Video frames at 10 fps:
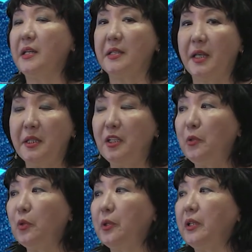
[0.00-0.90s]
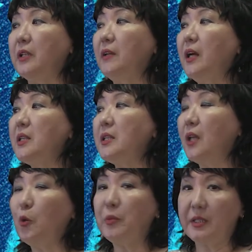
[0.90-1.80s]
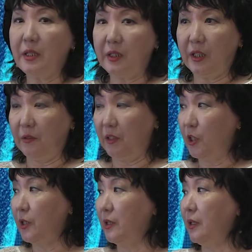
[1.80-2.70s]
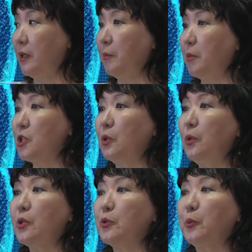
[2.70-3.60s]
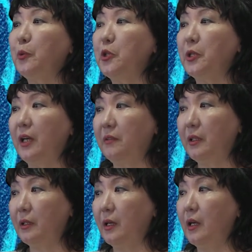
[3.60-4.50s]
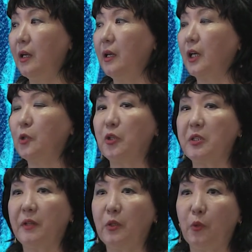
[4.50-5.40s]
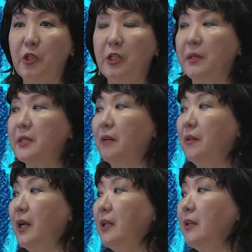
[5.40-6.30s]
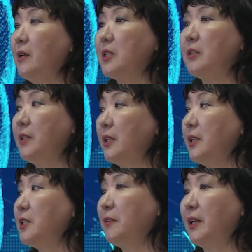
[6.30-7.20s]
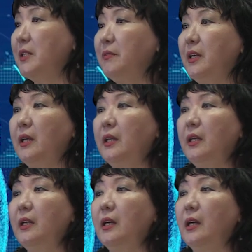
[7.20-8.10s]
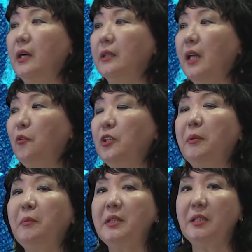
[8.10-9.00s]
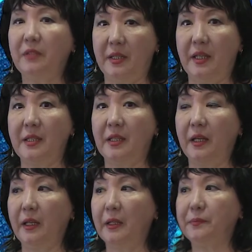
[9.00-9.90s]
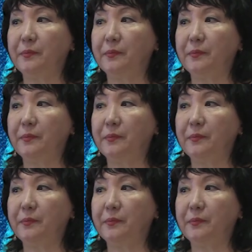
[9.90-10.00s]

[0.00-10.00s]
Соседом Юрки является Наум Стегнеевич, пожилой и скупой человек, который, в свою очередь, представляет сверхконсервативное и довольно примитивное сознание.